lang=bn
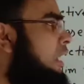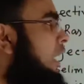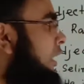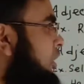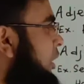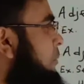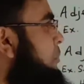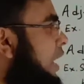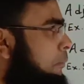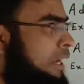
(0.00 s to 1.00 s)
আচ্ছা
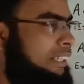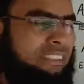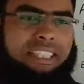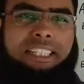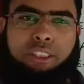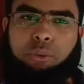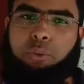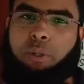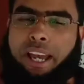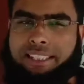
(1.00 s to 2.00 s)
আমরা আজকে শুধু
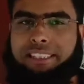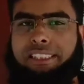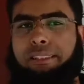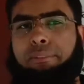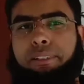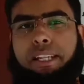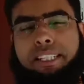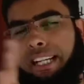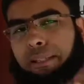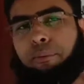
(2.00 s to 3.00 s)
অ্যাজেটিভের
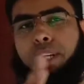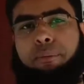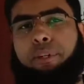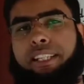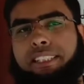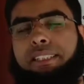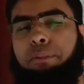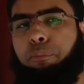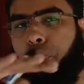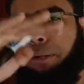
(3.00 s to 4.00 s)
কাকে বলে এবং অ্যাজেটিভের
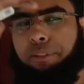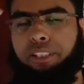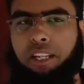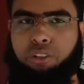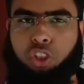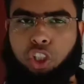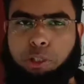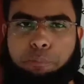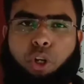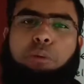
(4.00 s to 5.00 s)
প্রকারভেদ নিয়ে আলোচনা করব
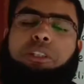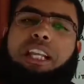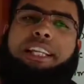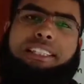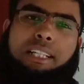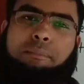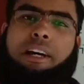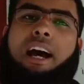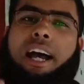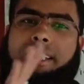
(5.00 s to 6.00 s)
পরবর্তী লেকচার আমরা
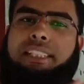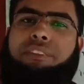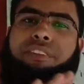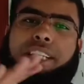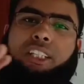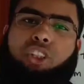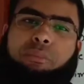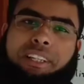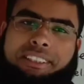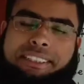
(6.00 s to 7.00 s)
আইডেন্টিফিকেশন অফ
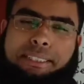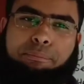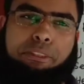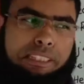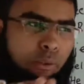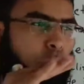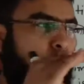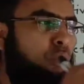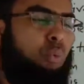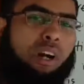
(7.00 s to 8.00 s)
অ্যাজেটিভ কোন
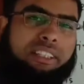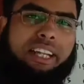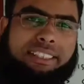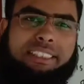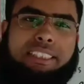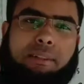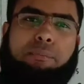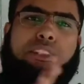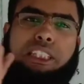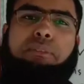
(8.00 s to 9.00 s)
ওয়ার্ডটা অ্যাজেটিভ আপনি
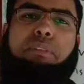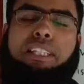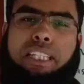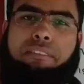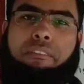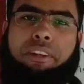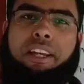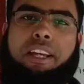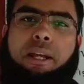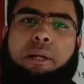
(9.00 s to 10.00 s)
চিনবেন কীভাবে
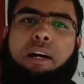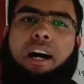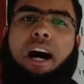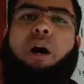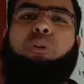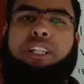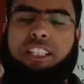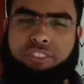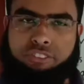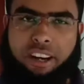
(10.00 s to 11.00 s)
হাউ টু
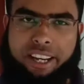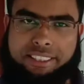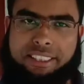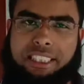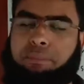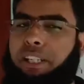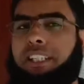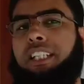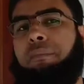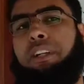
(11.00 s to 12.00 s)
আইডেন্টিফাই অ্যাজেটিভ এটা
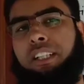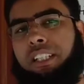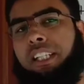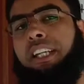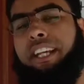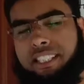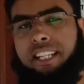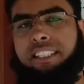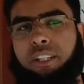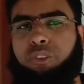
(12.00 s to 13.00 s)
নিয়ে আমরা কি নেক্সট
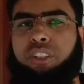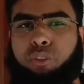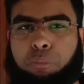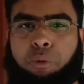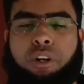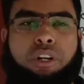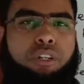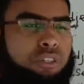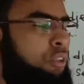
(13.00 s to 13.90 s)
ক্লাসে আলোচনা করব সো